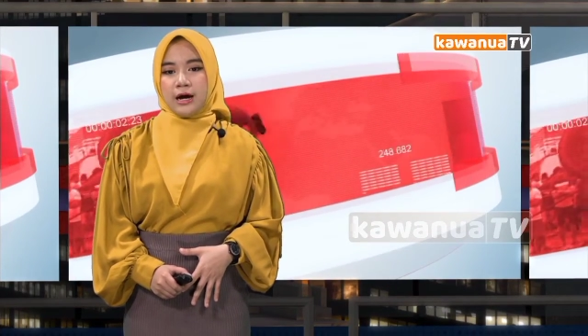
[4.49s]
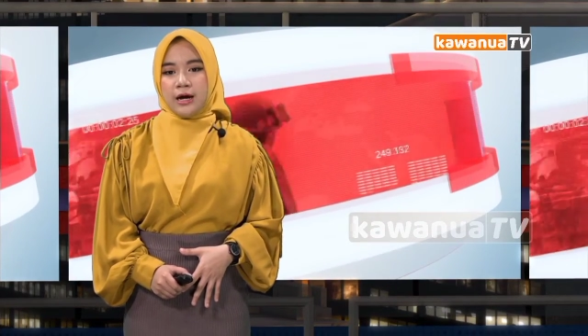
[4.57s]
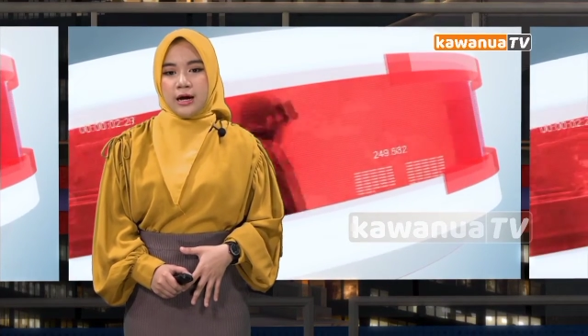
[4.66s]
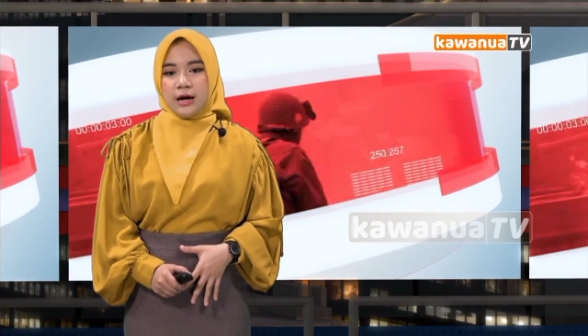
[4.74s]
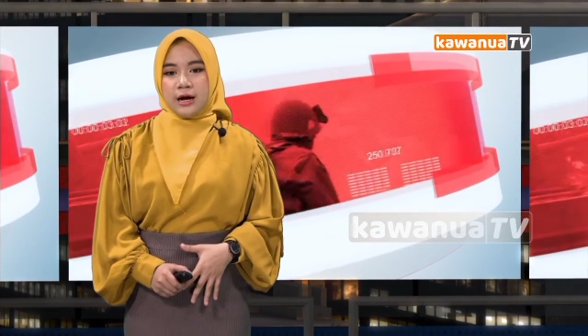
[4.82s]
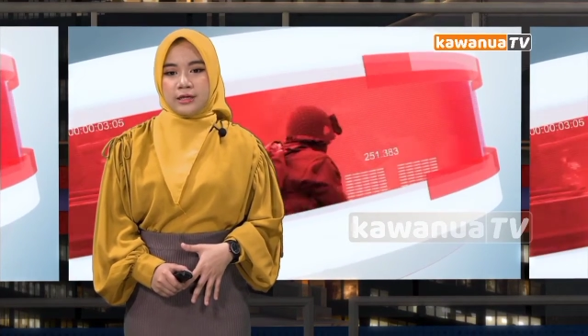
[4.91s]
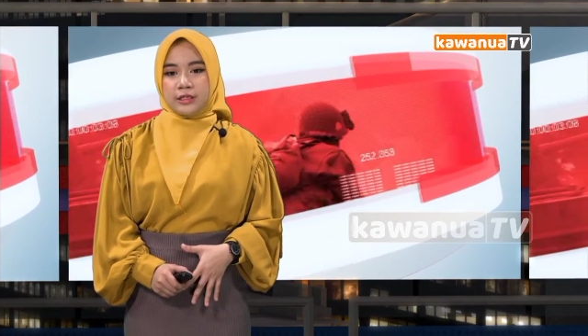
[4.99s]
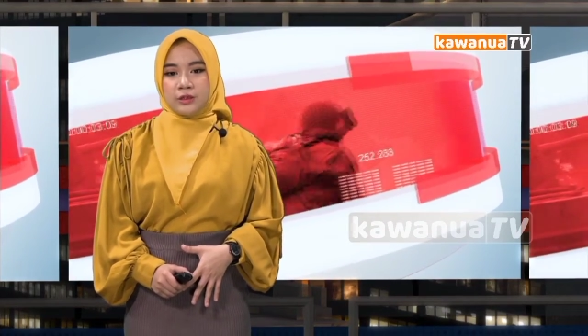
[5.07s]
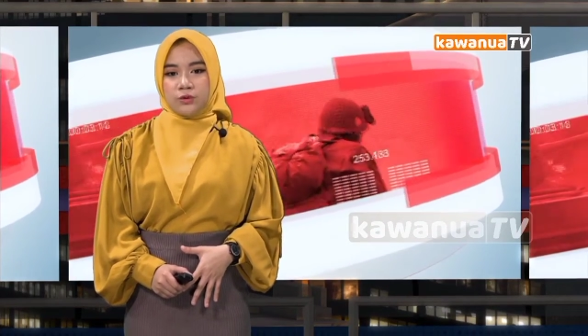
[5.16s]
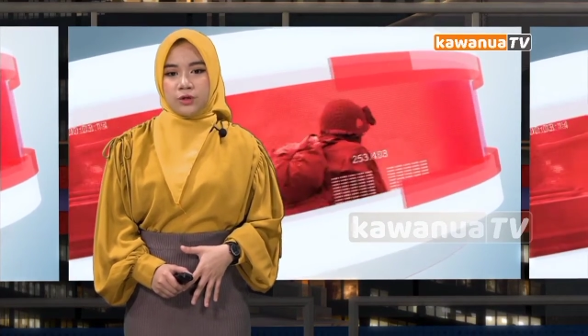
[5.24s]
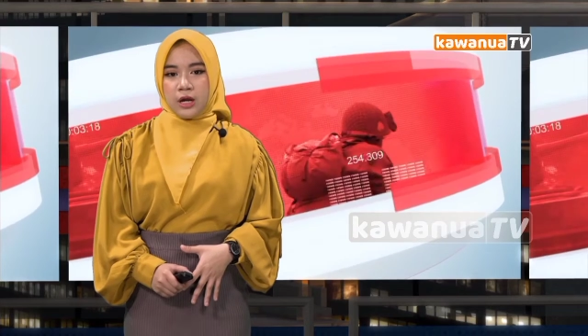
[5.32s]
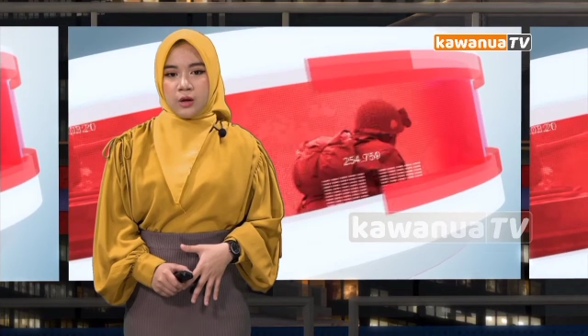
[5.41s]
Aksi itu
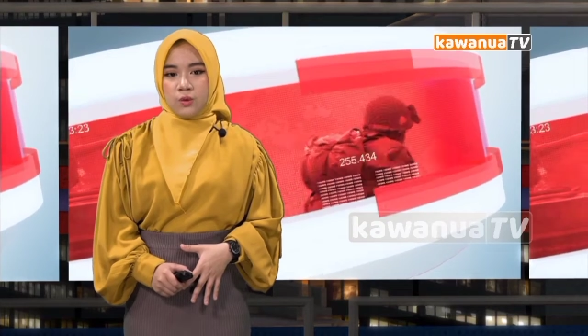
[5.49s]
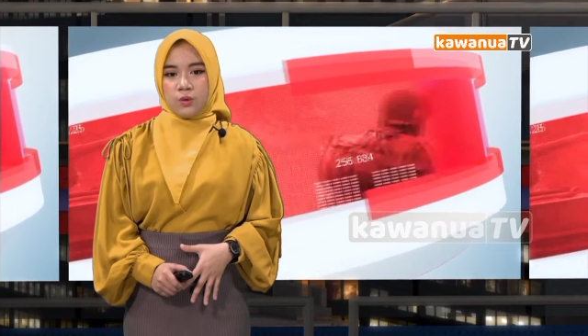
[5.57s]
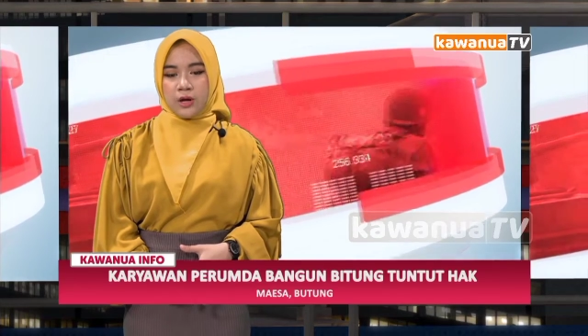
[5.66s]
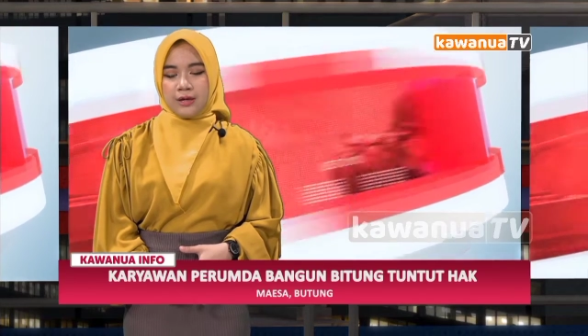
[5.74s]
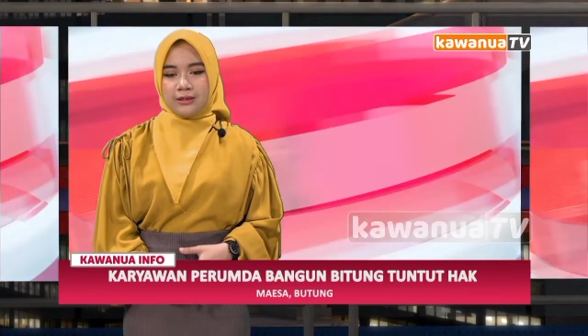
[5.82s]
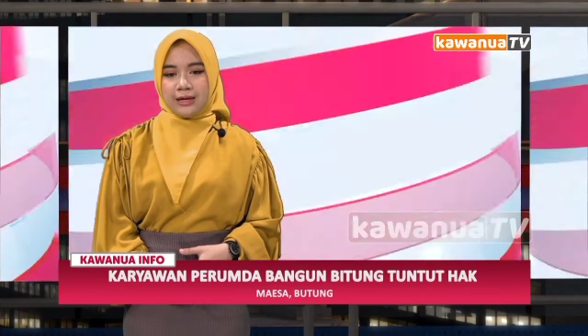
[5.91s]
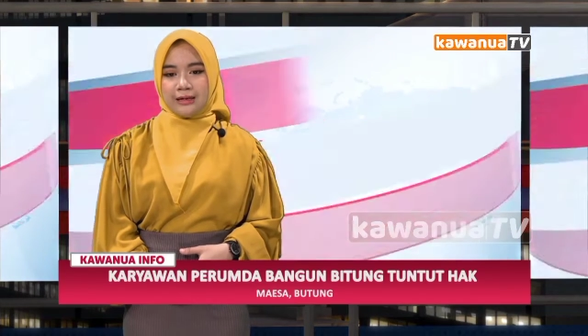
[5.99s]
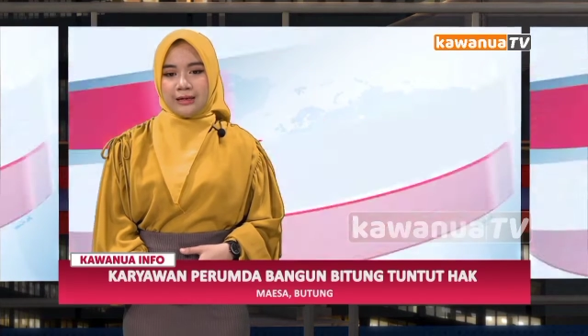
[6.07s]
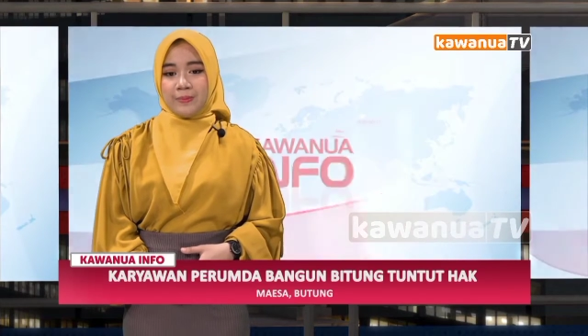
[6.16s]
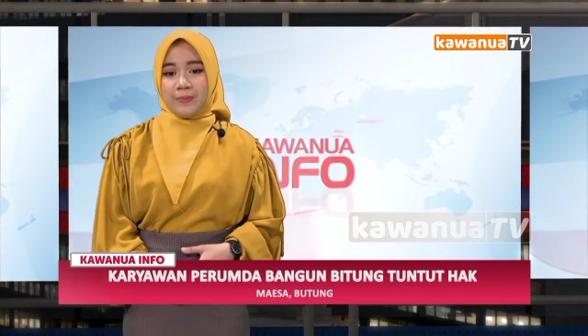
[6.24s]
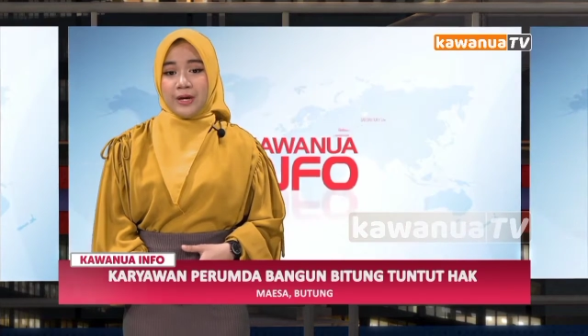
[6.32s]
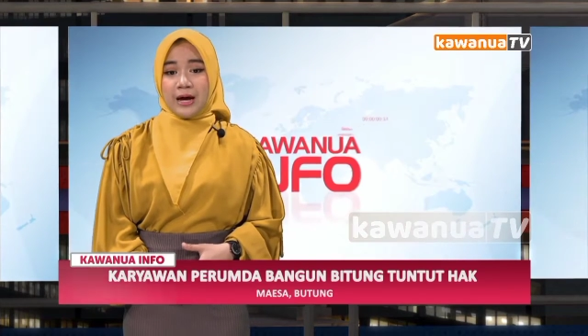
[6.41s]
dilakukan karena
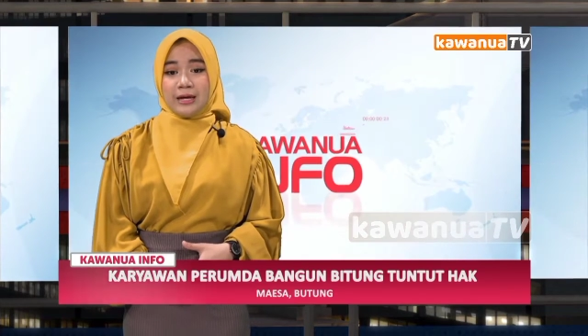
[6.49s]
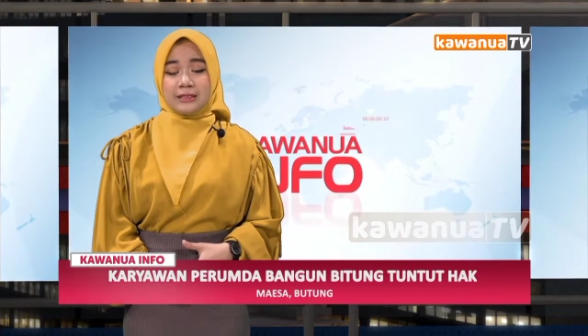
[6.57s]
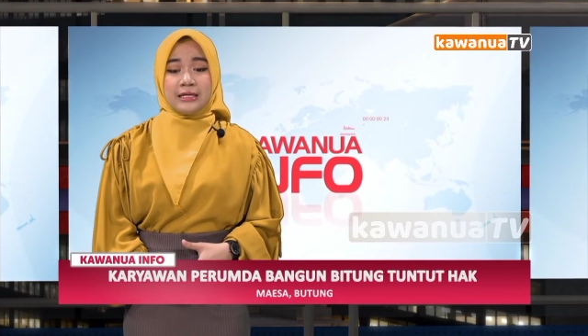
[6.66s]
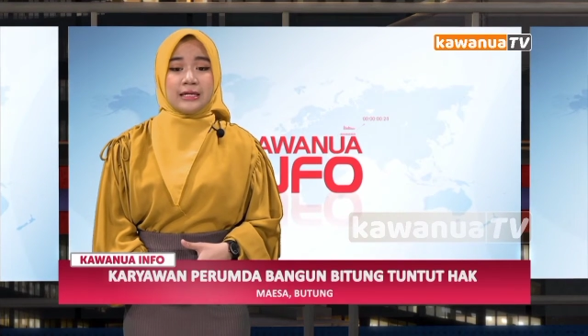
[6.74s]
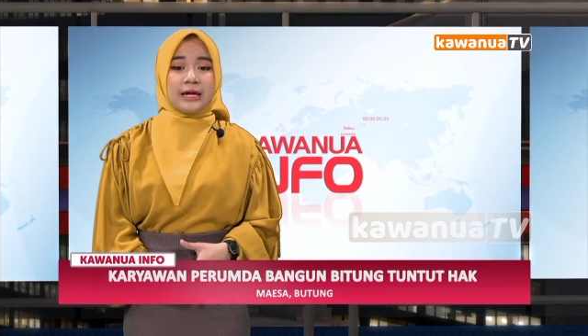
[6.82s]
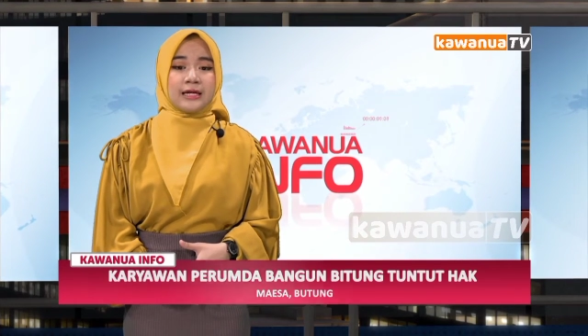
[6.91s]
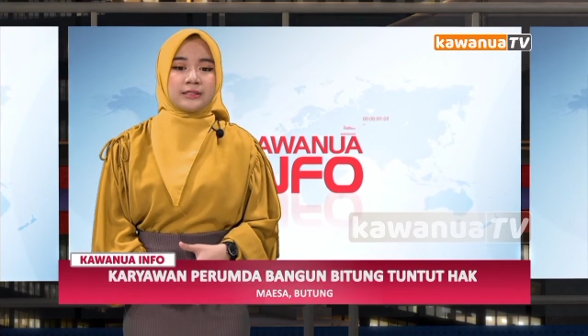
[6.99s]
pihak direksi